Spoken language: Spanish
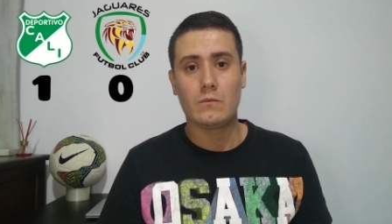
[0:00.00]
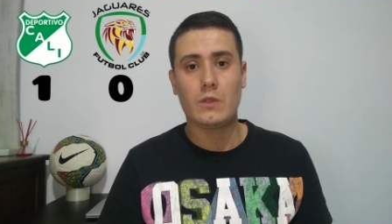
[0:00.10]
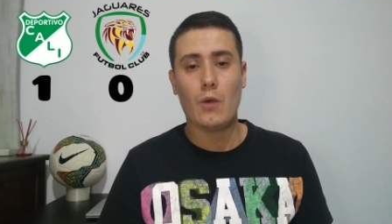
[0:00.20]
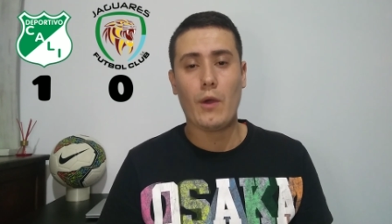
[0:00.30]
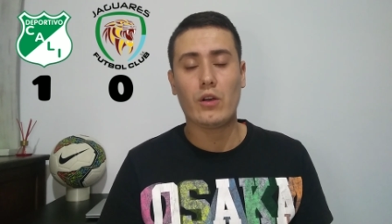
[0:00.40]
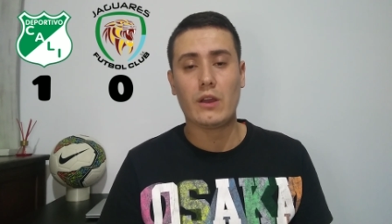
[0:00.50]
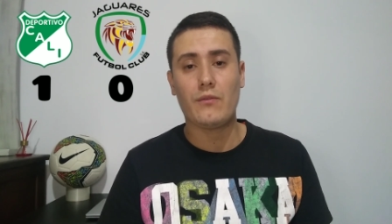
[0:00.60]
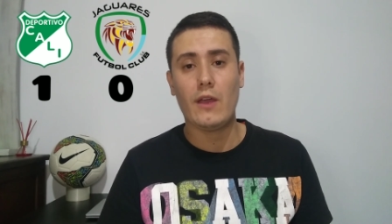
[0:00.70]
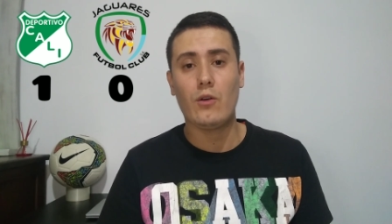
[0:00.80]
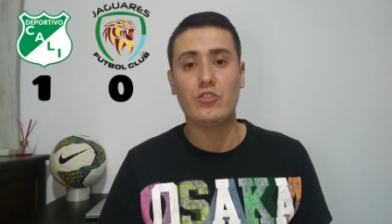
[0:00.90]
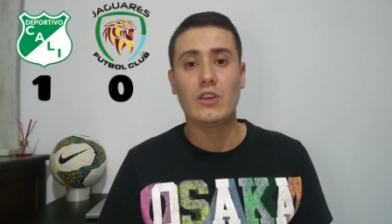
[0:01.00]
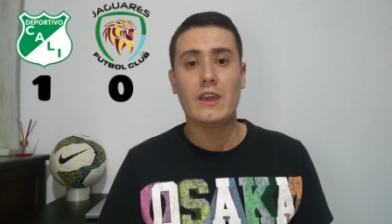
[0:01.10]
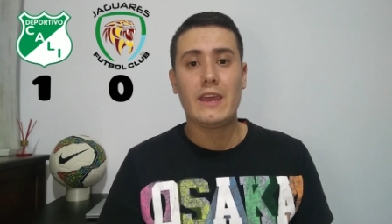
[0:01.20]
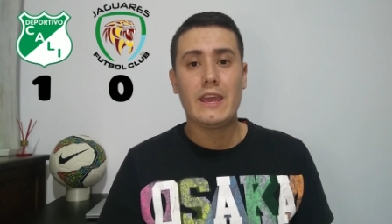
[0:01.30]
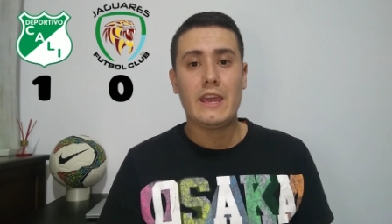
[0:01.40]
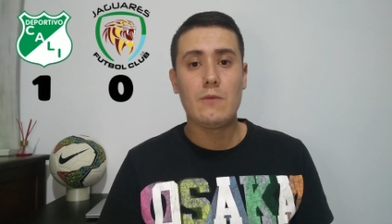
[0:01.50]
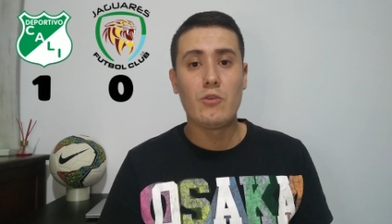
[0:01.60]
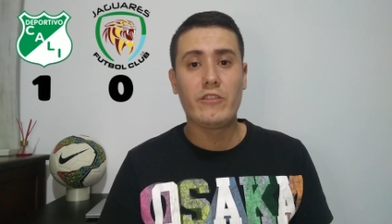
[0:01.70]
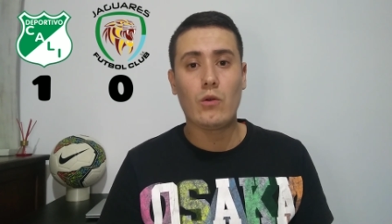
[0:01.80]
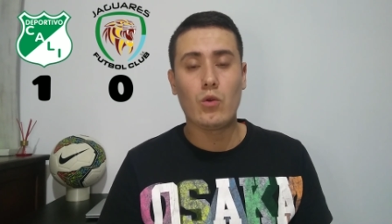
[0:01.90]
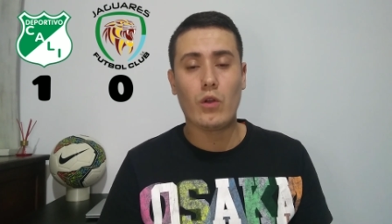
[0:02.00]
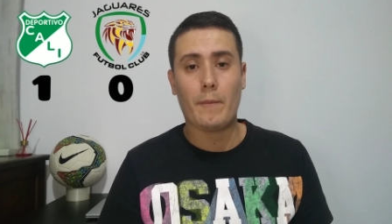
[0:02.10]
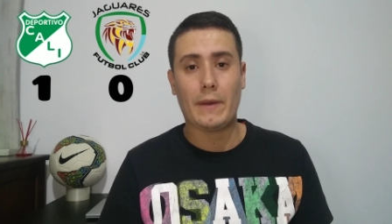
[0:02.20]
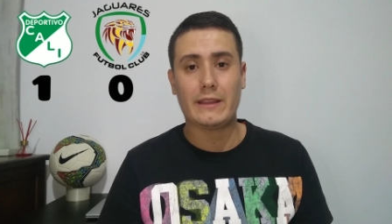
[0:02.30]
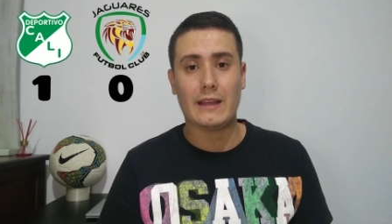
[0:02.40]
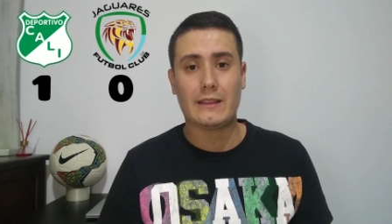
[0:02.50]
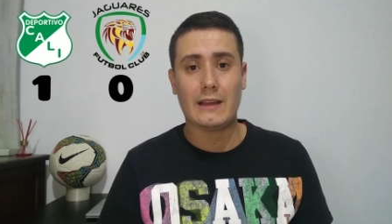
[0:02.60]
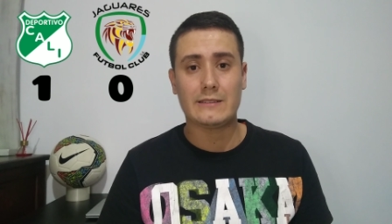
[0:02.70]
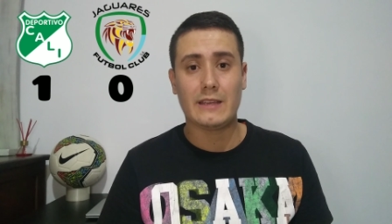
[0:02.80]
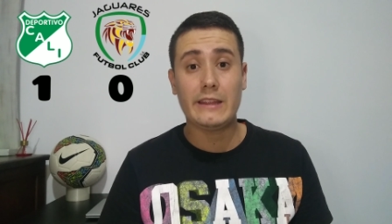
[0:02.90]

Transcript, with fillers: de buenos reflejos y muy seguro en la parte de atrás.